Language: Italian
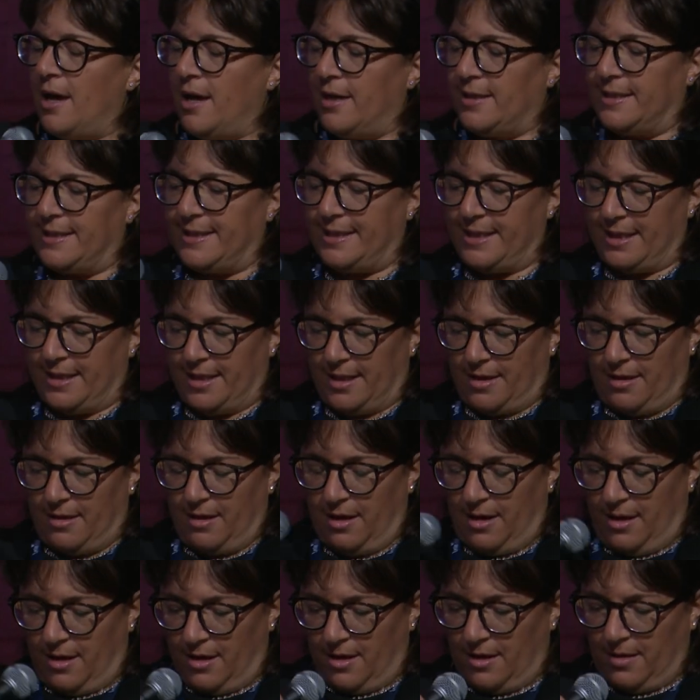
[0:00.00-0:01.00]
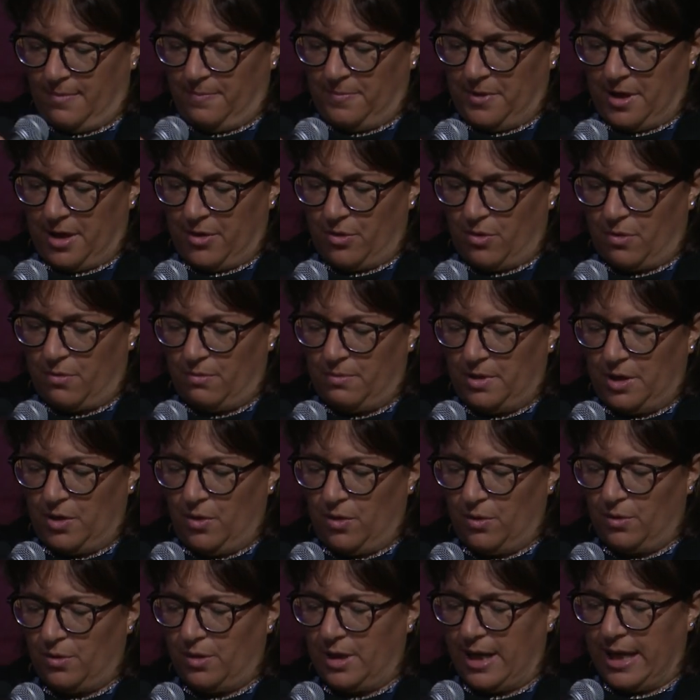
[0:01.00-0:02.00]
Sì, eh, Piero,
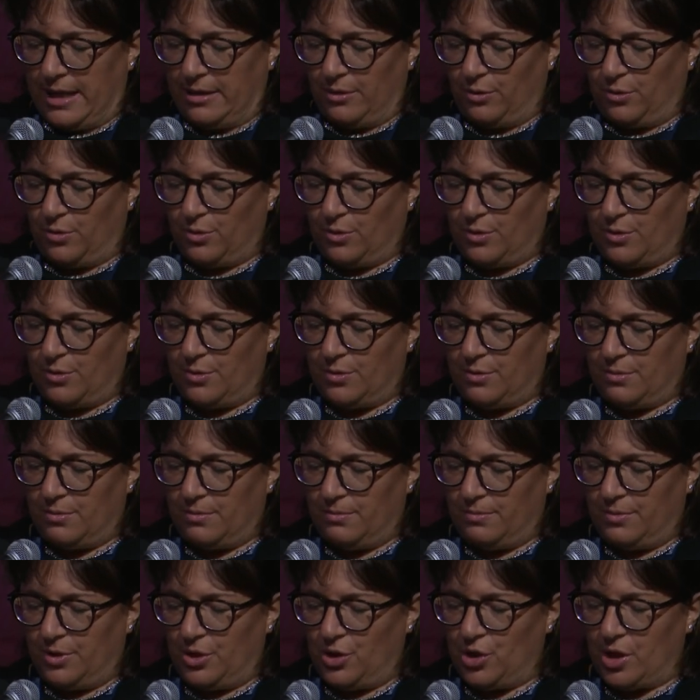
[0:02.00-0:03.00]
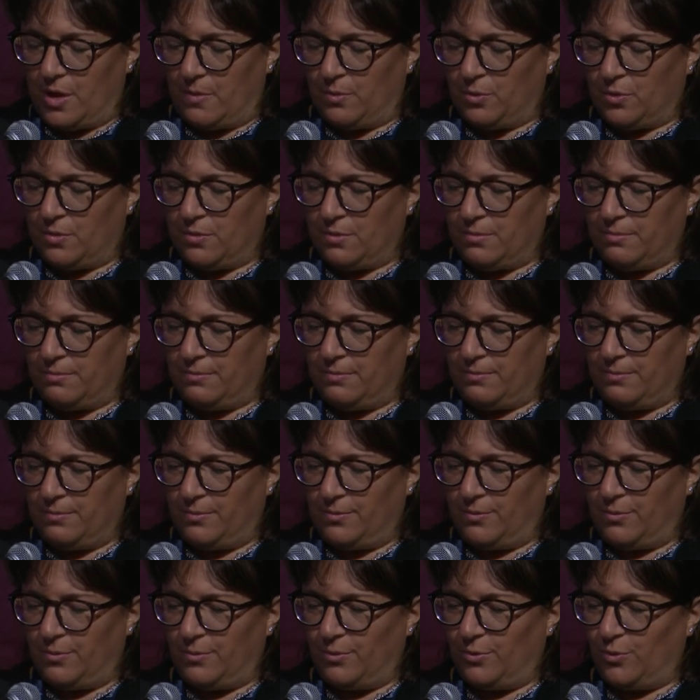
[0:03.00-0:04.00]
io l'ho letto, diciamo, mm,
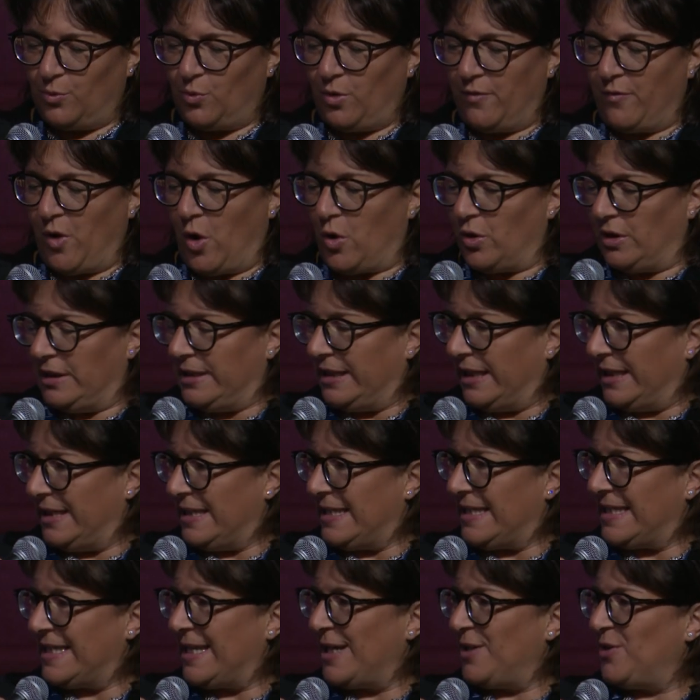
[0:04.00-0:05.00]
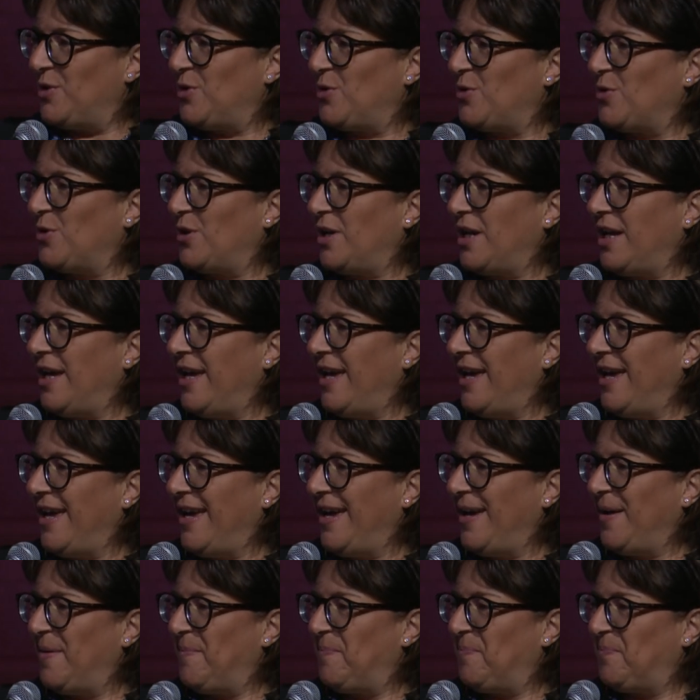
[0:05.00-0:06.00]
due volte, nel senso
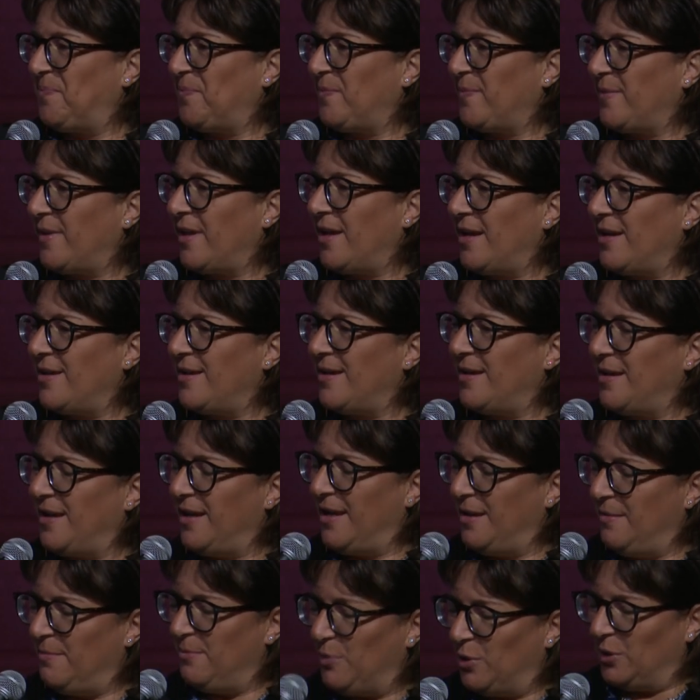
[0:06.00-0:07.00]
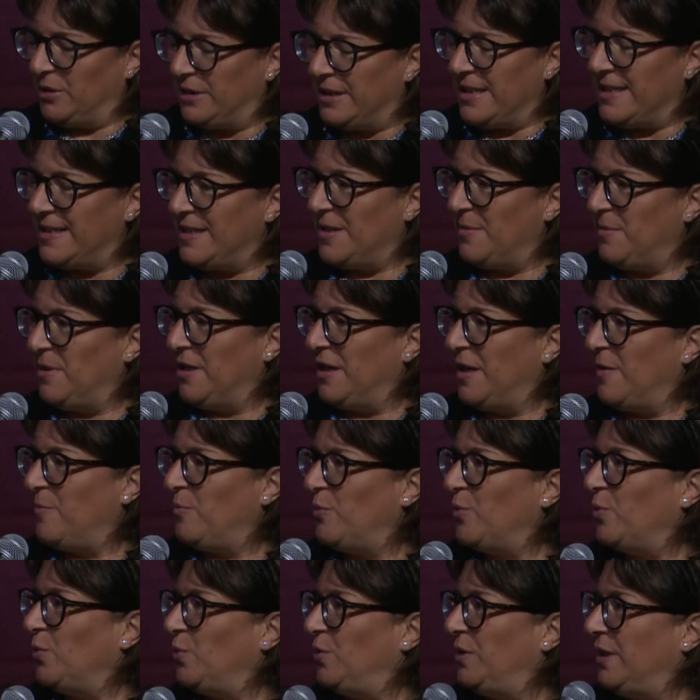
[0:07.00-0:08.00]
che mm, eh, in moltissimi dei
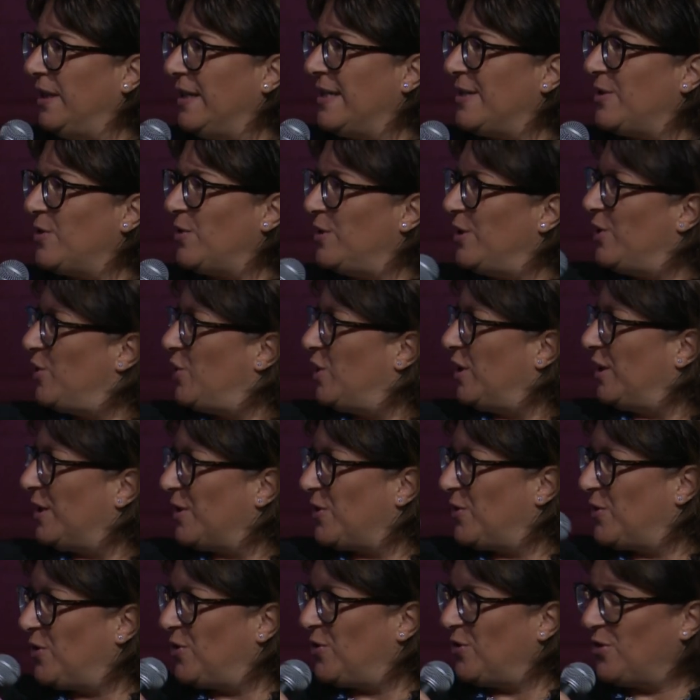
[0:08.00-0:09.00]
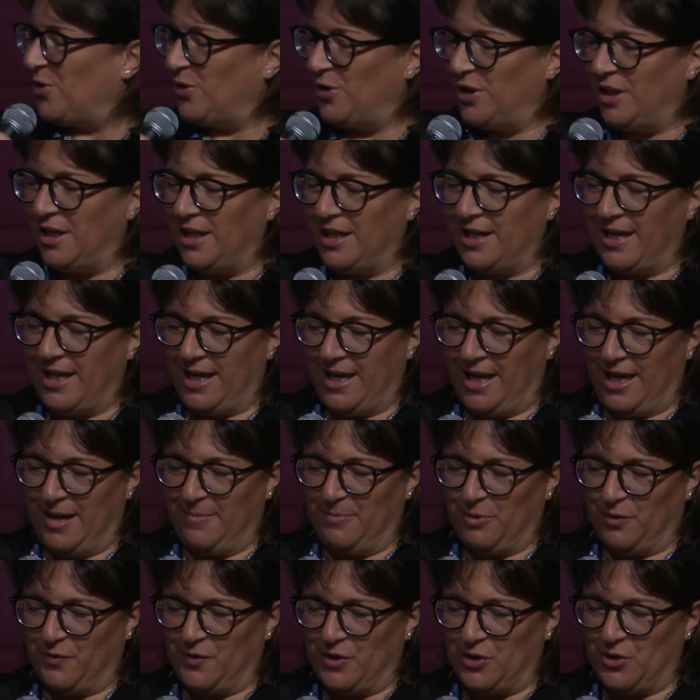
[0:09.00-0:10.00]
punti, le sollecitazioni che
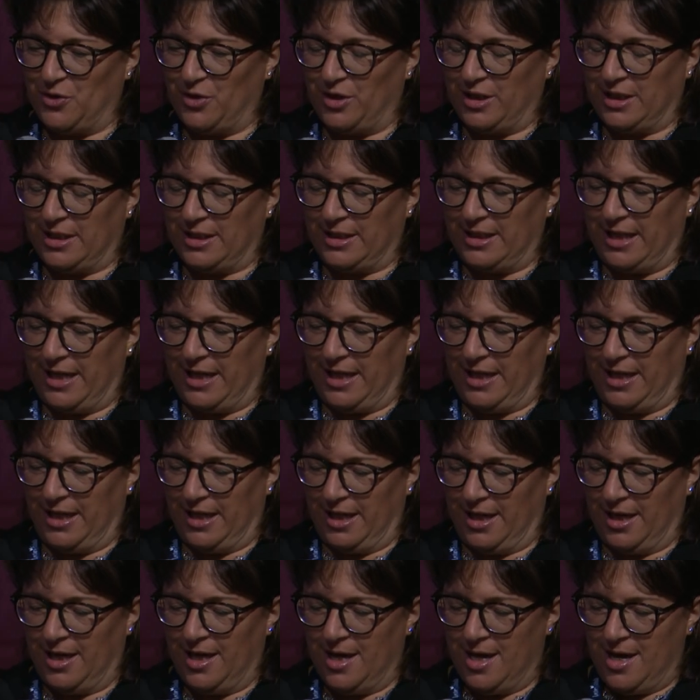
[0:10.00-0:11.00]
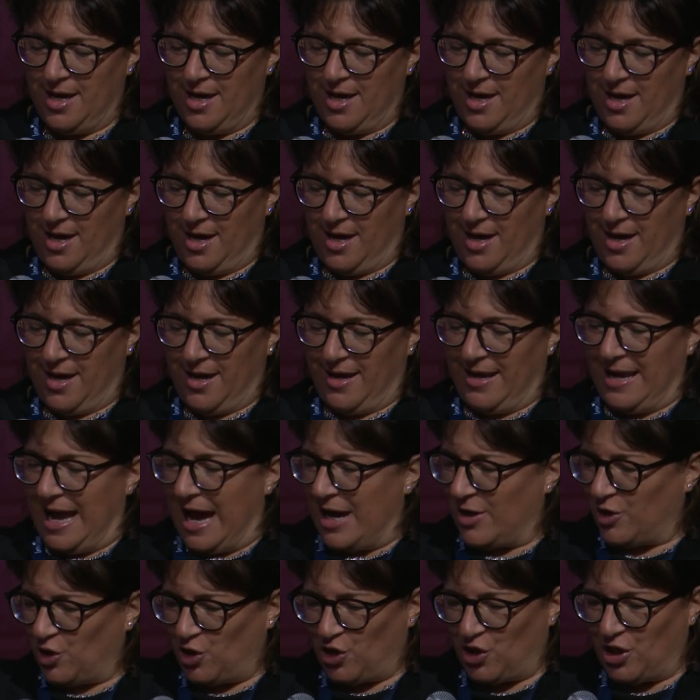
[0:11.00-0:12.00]
il professor Ardeni eh,
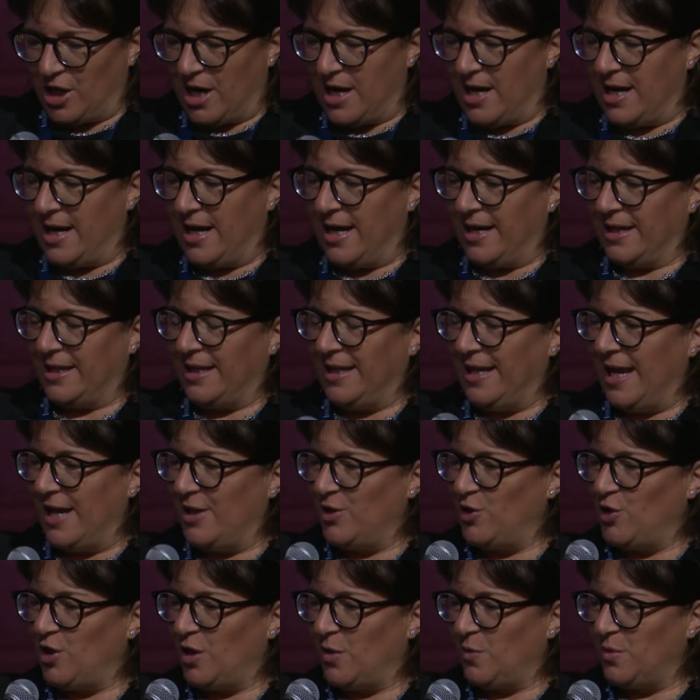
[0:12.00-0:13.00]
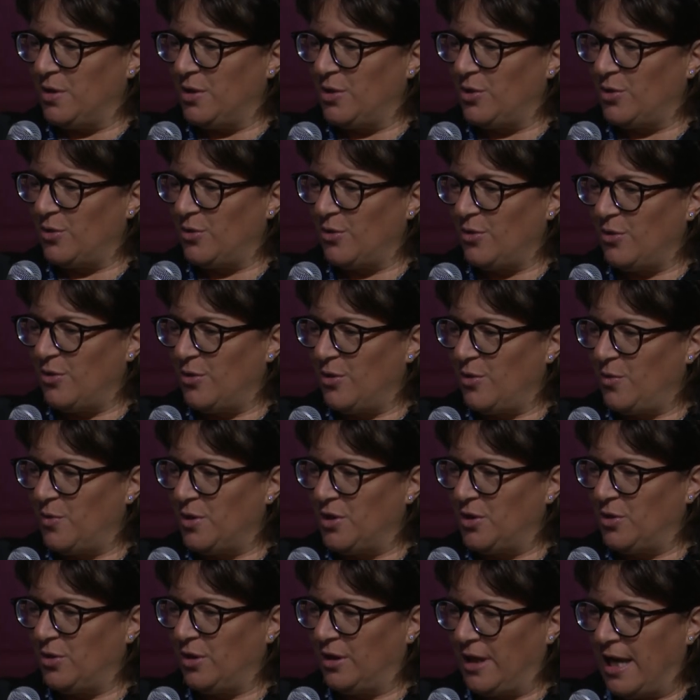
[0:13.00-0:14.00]
lascia a chi legge questo,
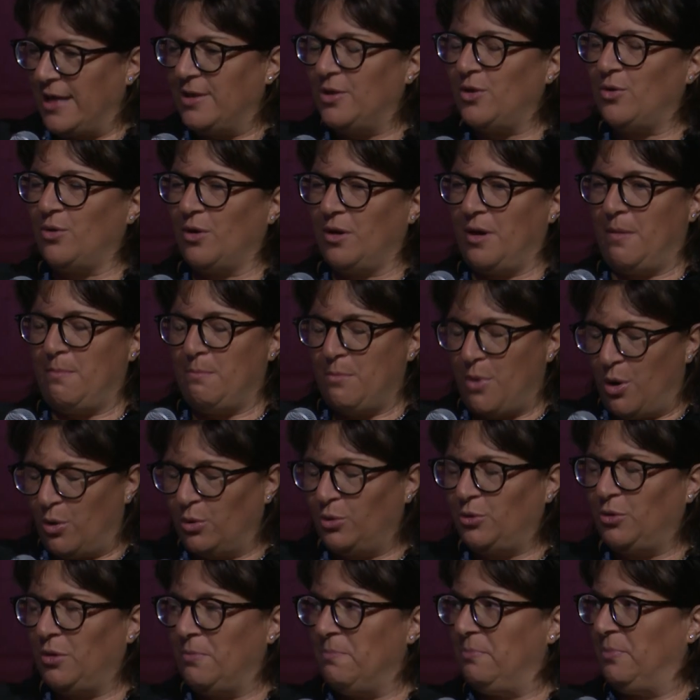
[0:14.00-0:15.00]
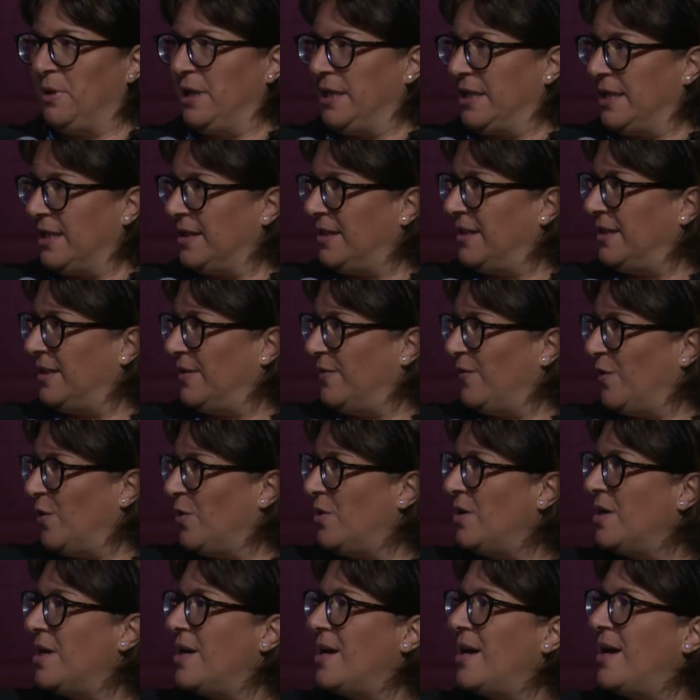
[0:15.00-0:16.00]
questo, testo che è molto
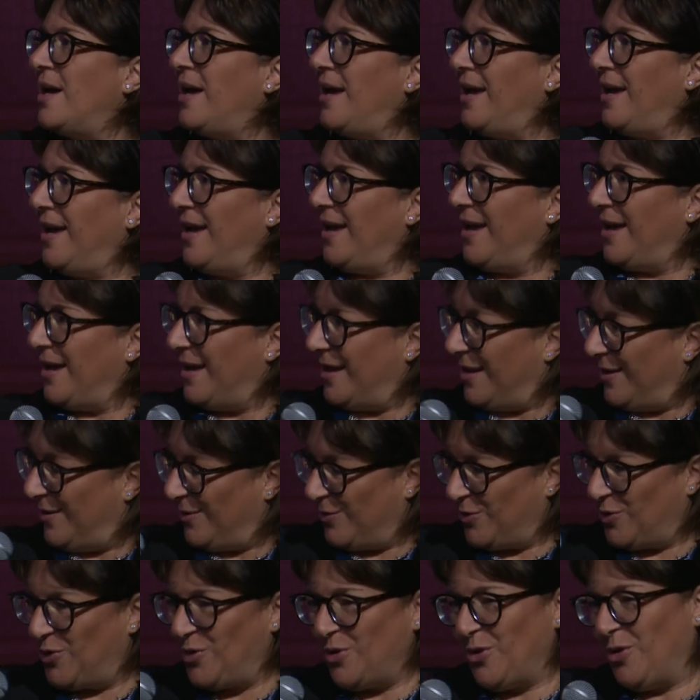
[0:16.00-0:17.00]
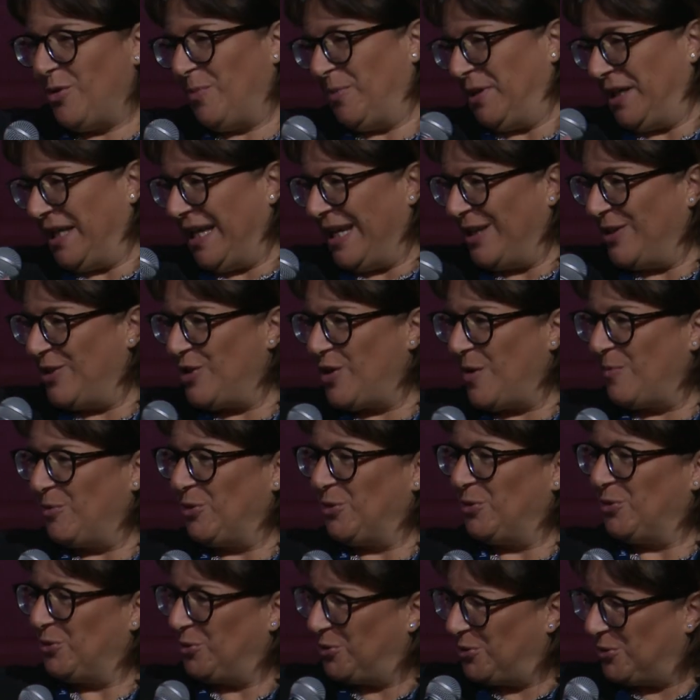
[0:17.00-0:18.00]
impegnativo, eh, non solo perché
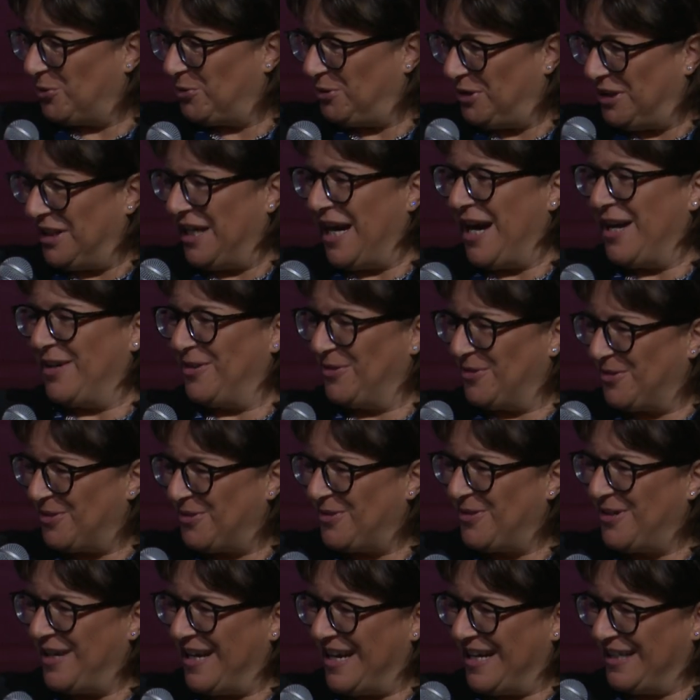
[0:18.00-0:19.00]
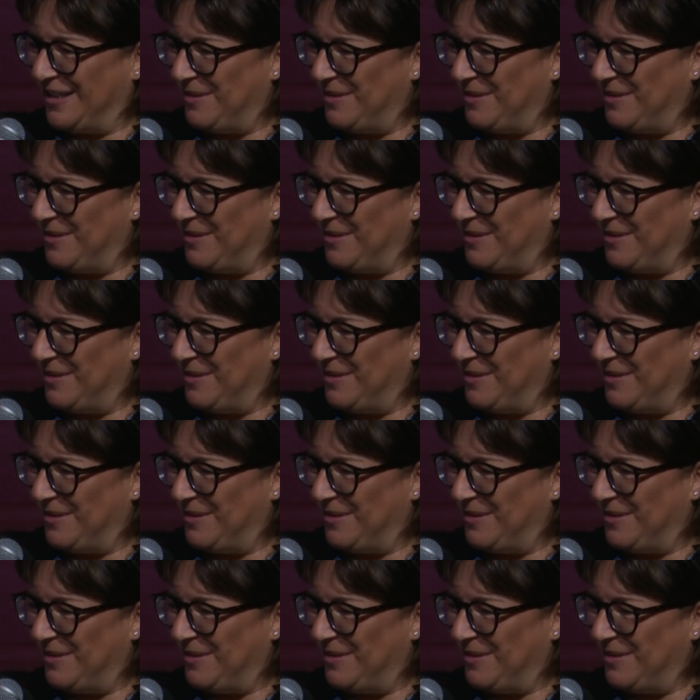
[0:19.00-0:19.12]
diciamo, non tutti hanno la